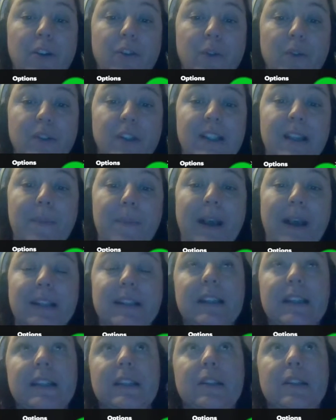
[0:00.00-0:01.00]
Donc ça, c'est
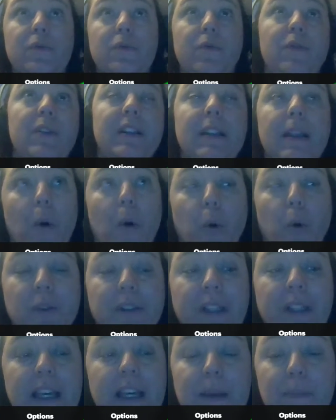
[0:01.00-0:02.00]
pratique si vous voulez
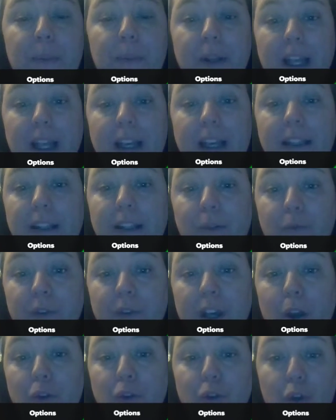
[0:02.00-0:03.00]
démontrer, peut-être,
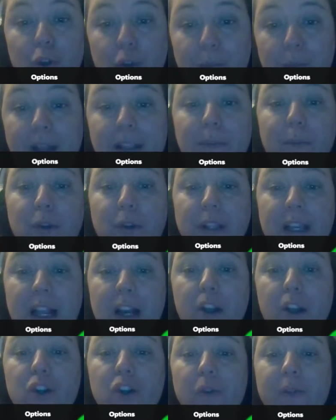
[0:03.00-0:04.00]
ouvrir un document et démontrer
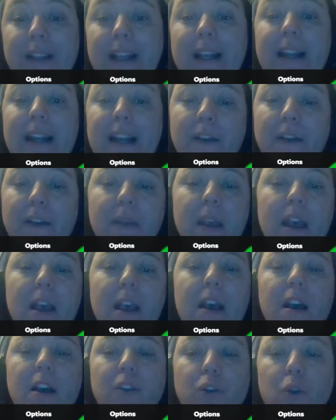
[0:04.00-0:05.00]
quelque chose à l'élève.
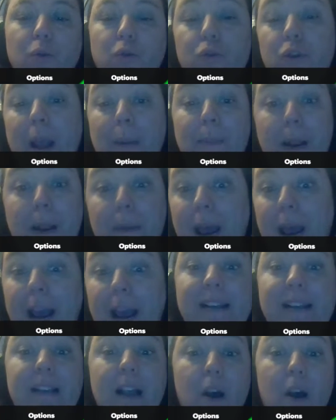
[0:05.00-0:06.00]
Donc tu te rappelles, par
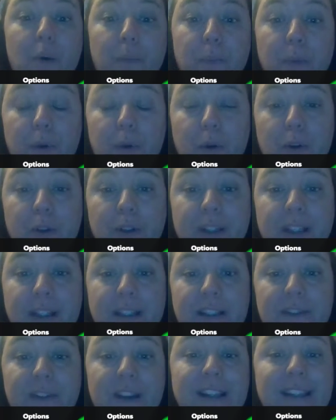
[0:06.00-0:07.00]
exemple, euh, tes
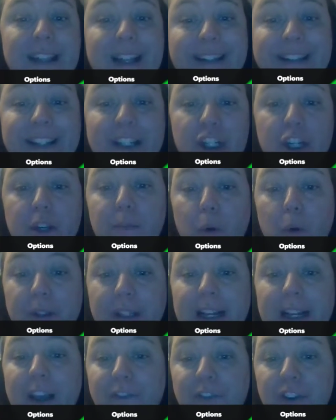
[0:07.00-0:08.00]
diverses stratégies,
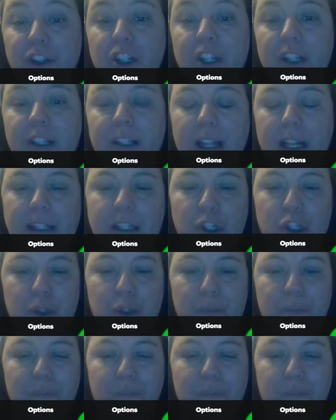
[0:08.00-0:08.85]
montrer la fiche des stratégies.